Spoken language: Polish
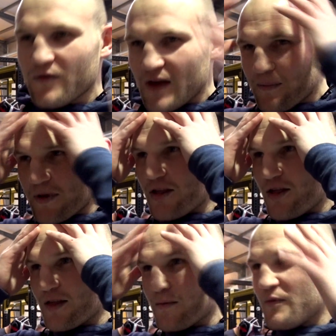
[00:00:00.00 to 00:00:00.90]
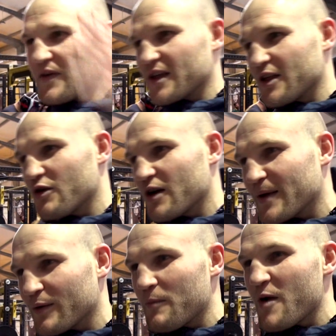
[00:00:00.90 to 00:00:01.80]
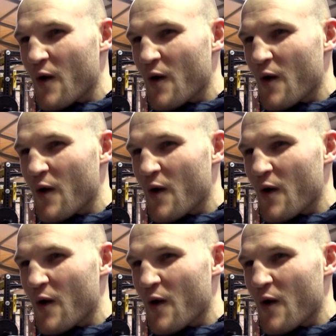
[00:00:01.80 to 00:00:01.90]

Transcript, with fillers: mówi, ja pierniczej sobie mówi, jaki ten człowiek ma łeb,